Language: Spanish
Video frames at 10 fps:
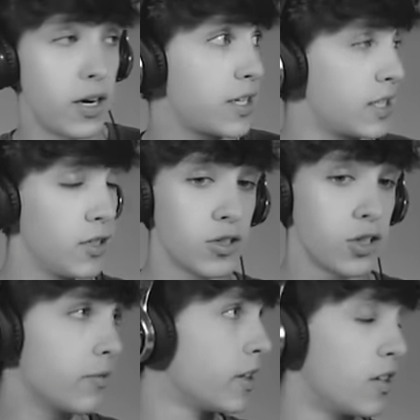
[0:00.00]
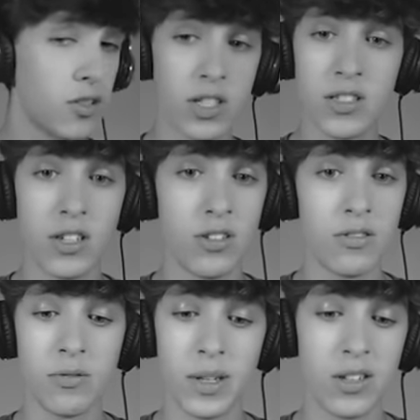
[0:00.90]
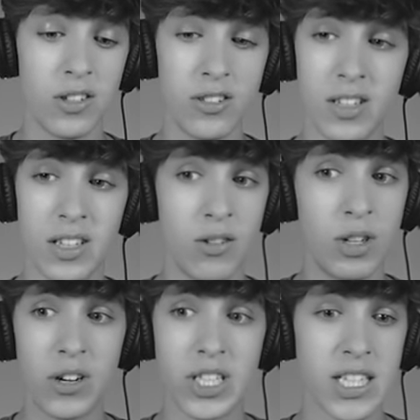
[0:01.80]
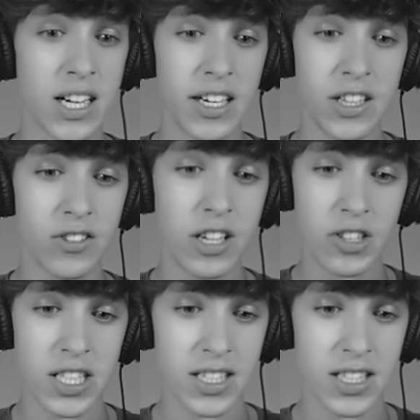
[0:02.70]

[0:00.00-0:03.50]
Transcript: ahora sí, lo siento, vecinos, en serio, oh my god. Eh, una cosa es que grita, otra cosa